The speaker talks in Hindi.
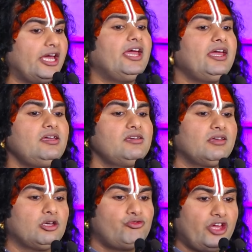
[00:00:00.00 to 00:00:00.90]
हैं
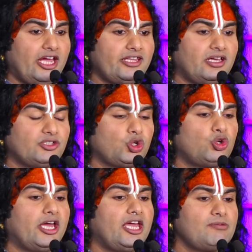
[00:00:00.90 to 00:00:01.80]
वेद जो
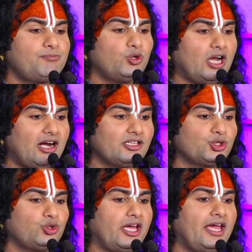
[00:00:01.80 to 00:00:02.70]
हैं पुराण
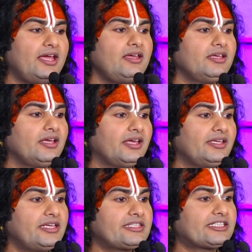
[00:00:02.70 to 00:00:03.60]
जो हैं
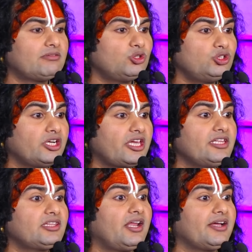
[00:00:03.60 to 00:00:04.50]
ये समुद्र की
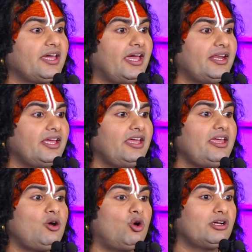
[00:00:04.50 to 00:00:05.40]
तरह गहरे
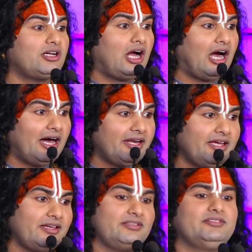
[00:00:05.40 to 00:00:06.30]
हैं और खारे
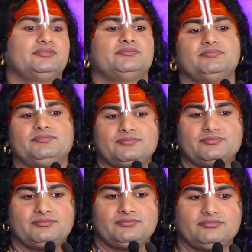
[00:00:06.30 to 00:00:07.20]
हैं
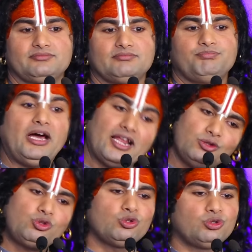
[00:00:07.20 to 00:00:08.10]

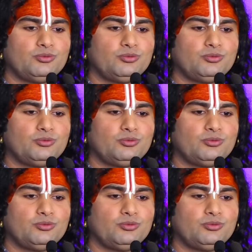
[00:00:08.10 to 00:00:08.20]
परंतु